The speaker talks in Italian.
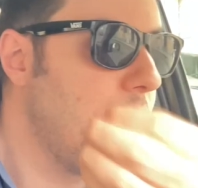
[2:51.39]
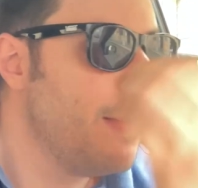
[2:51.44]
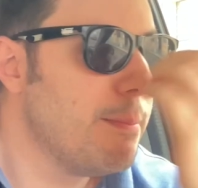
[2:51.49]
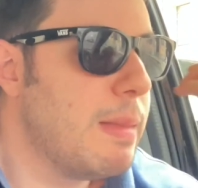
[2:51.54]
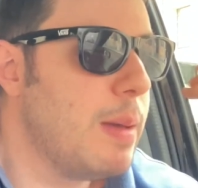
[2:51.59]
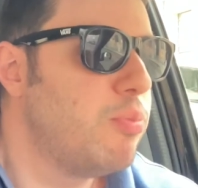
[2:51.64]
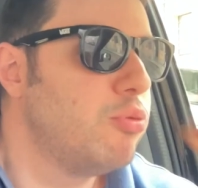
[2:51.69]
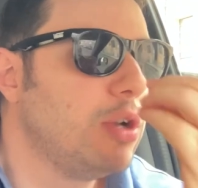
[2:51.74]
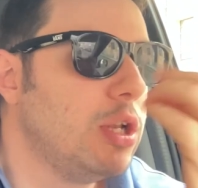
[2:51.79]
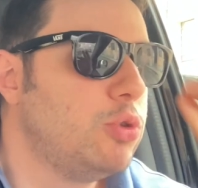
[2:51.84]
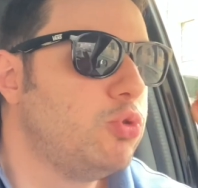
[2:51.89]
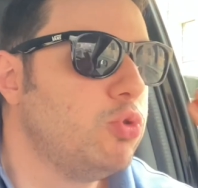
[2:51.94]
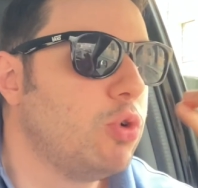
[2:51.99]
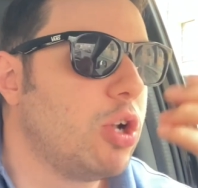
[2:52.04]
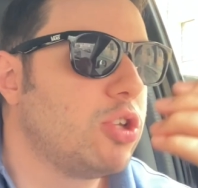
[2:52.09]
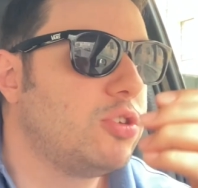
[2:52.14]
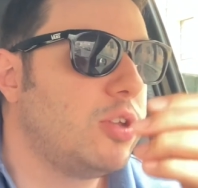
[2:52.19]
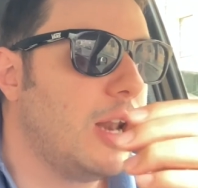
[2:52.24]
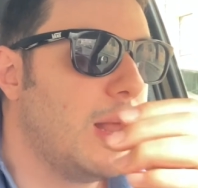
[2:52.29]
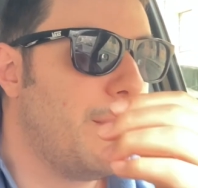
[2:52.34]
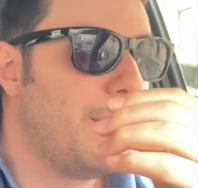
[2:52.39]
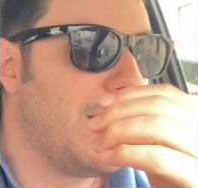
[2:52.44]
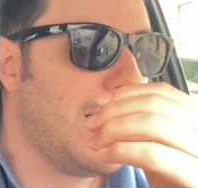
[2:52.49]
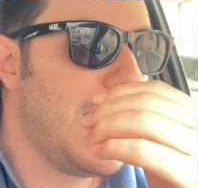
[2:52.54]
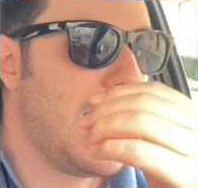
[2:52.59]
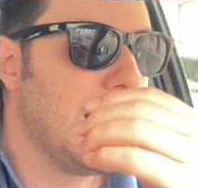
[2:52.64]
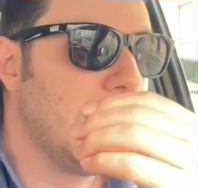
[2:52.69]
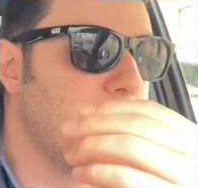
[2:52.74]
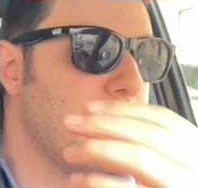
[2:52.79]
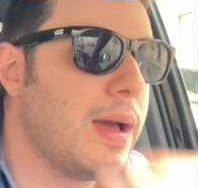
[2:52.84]
Ma pure tu hai rotto le
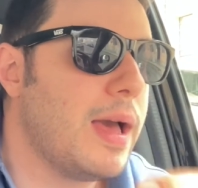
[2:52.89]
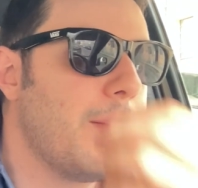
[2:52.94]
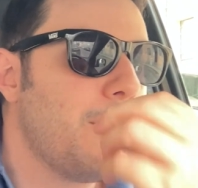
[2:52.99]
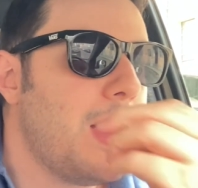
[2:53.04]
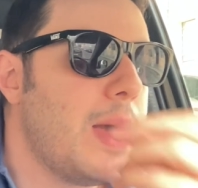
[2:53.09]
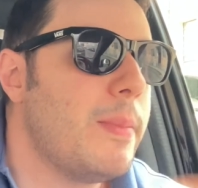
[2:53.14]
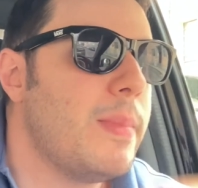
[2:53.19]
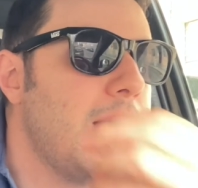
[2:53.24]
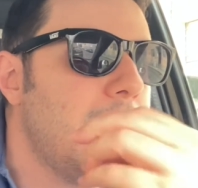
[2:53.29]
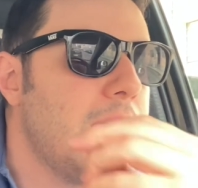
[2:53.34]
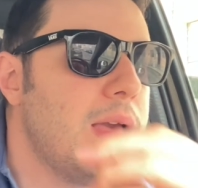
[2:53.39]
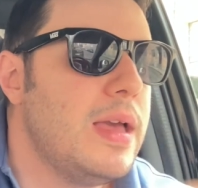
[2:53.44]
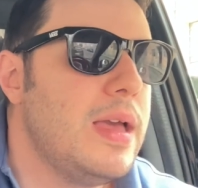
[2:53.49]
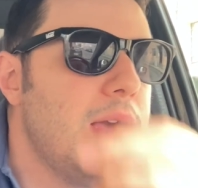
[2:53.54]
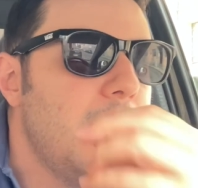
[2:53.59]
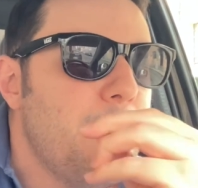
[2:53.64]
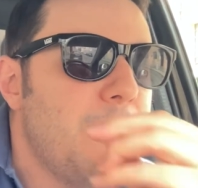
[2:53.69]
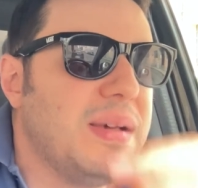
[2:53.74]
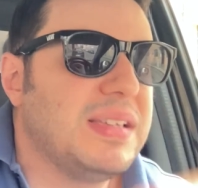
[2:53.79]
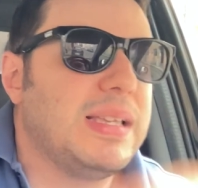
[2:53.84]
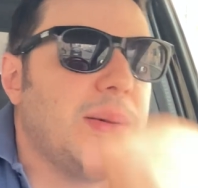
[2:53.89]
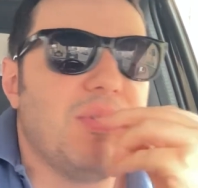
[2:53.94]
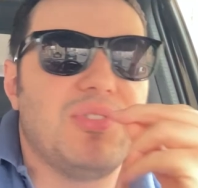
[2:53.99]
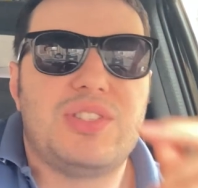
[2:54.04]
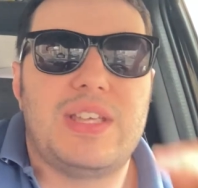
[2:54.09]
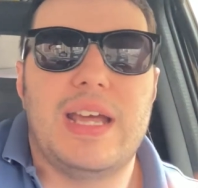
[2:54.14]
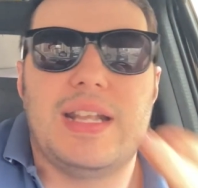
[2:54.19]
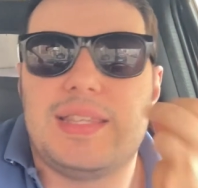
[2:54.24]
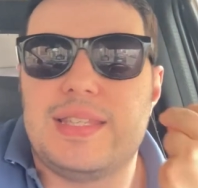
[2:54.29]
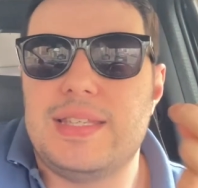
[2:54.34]
palle, ma, ma, ma, ma stiamo
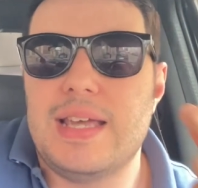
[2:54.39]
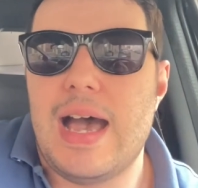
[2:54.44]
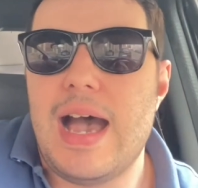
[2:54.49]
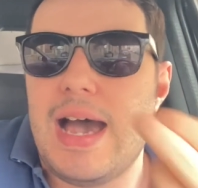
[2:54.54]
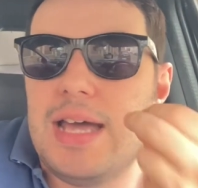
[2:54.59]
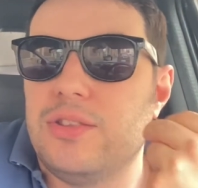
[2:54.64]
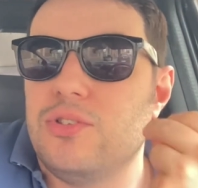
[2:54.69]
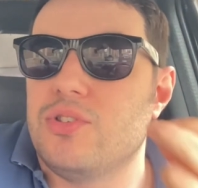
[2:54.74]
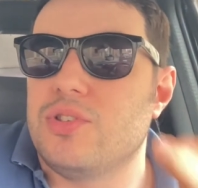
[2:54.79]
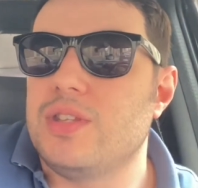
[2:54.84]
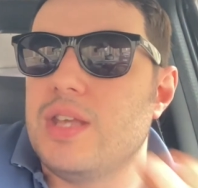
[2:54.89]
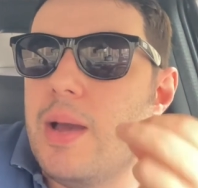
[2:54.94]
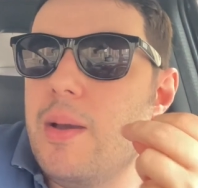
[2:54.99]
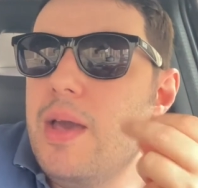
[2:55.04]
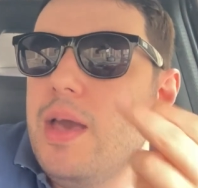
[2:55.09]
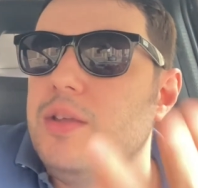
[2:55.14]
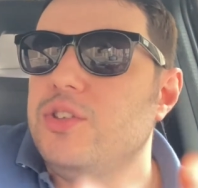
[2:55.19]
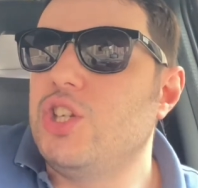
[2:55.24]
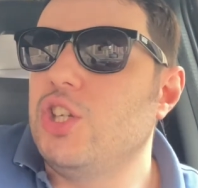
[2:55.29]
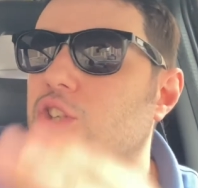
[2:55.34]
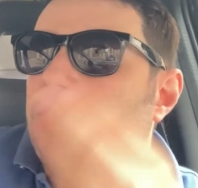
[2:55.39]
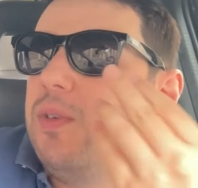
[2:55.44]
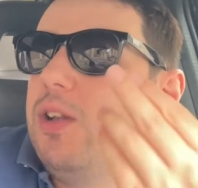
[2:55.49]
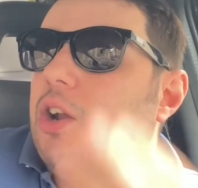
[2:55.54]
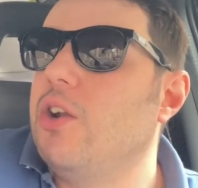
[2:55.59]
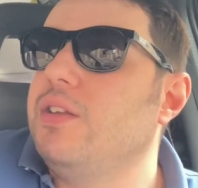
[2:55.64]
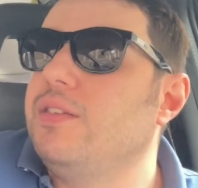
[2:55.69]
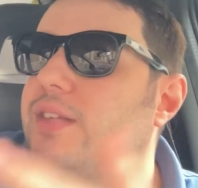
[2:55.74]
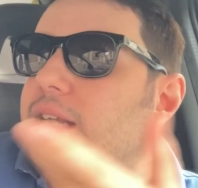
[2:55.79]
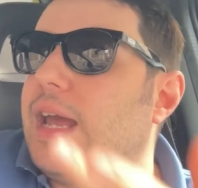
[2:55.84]
scherzando, stia. 100
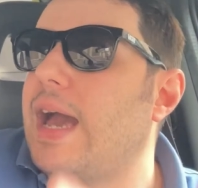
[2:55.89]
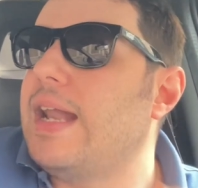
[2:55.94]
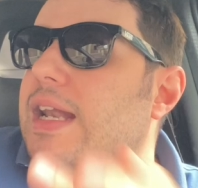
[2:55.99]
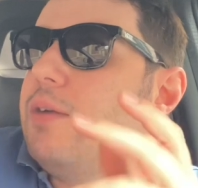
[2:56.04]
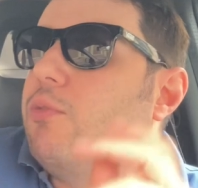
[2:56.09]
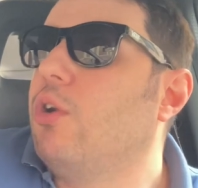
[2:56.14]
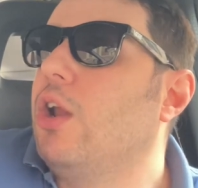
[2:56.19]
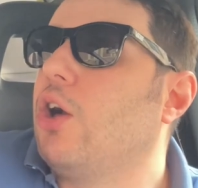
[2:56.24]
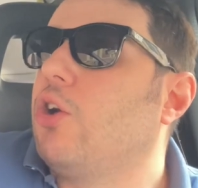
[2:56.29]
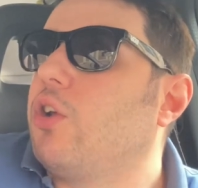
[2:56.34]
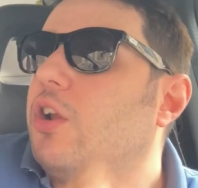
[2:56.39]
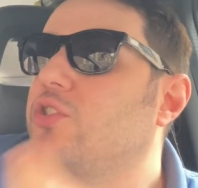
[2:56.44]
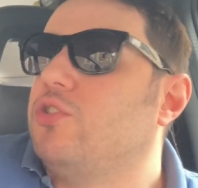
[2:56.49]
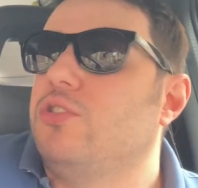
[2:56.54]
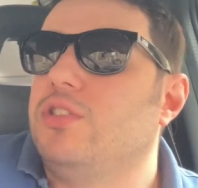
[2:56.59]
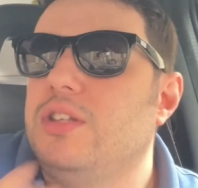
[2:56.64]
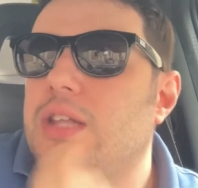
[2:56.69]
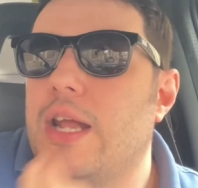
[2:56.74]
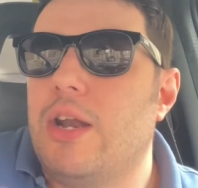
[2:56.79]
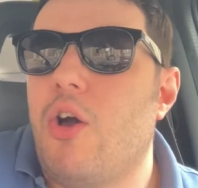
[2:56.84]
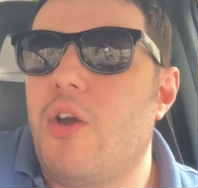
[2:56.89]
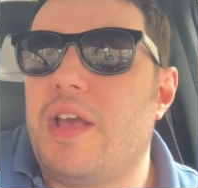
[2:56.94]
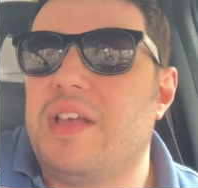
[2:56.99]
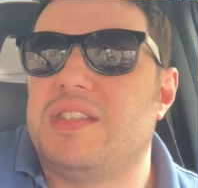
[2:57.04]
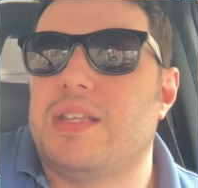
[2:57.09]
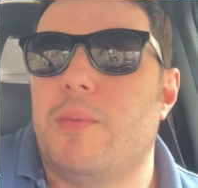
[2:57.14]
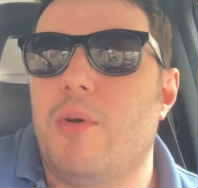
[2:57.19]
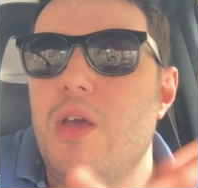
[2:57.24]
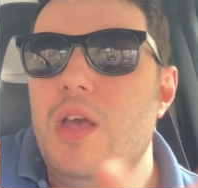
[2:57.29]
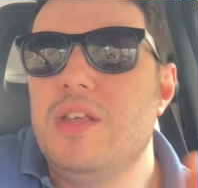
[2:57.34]
milioni in tre anni vuole ancora i soldi da noi che
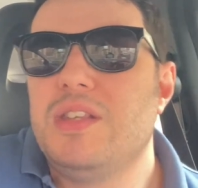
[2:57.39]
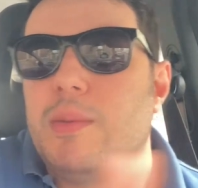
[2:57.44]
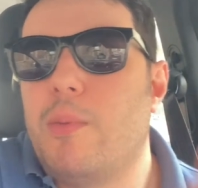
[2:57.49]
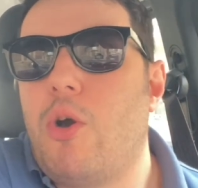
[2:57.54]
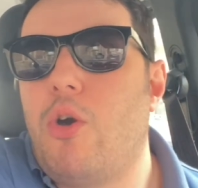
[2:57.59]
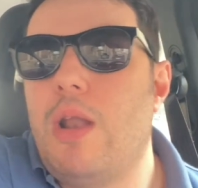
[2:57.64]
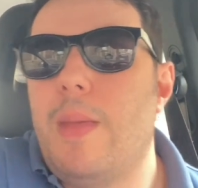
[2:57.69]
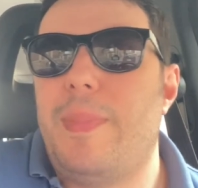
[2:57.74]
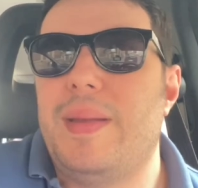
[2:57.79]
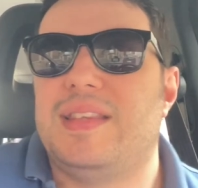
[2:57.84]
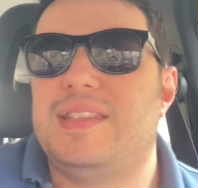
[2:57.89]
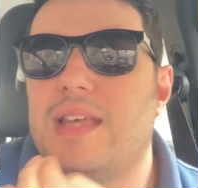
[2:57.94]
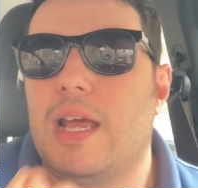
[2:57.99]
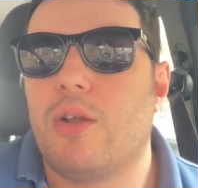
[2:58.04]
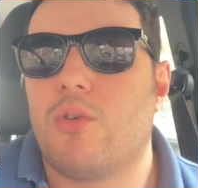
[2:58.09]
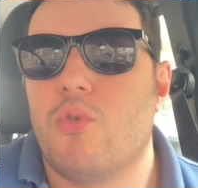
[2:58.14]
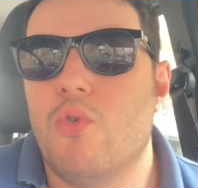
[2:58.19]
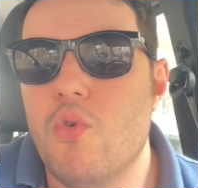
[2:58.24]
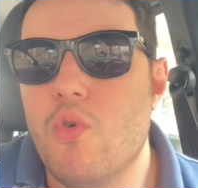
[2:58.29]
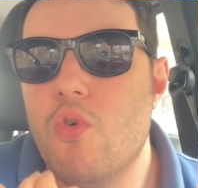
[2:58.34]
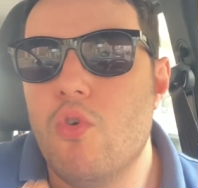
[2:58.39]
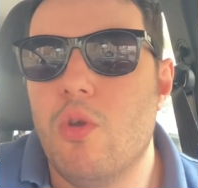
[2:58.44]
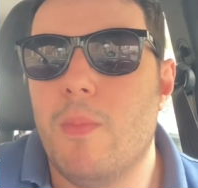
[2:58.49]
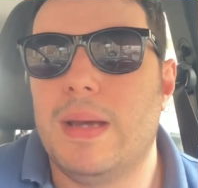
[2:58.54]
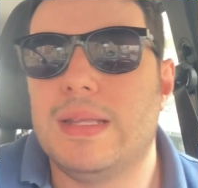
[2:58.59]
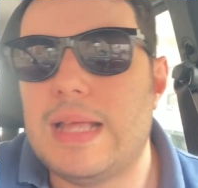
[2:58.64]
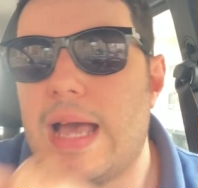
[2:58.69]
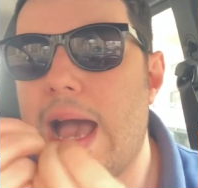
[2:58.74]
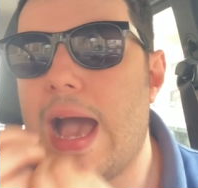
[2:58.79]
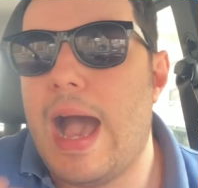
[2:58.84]
siamo, siamo con le pezze al culo, ma
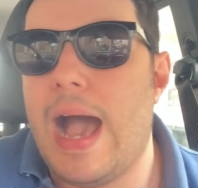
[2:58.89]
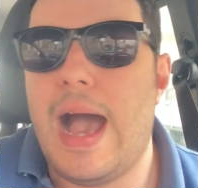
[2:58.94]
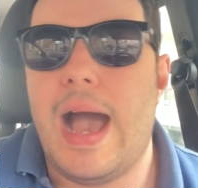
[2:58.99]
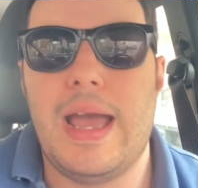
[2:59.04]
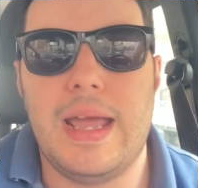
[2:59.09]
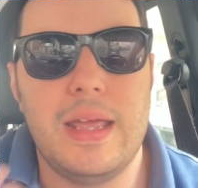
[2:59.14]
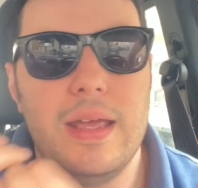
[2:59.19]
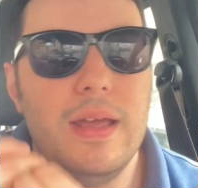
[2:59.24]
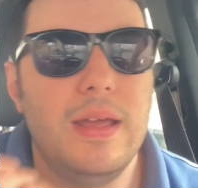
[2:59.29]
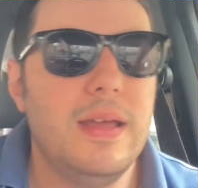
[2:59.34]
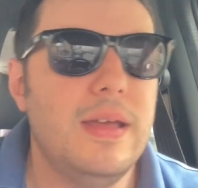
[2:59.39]
dai!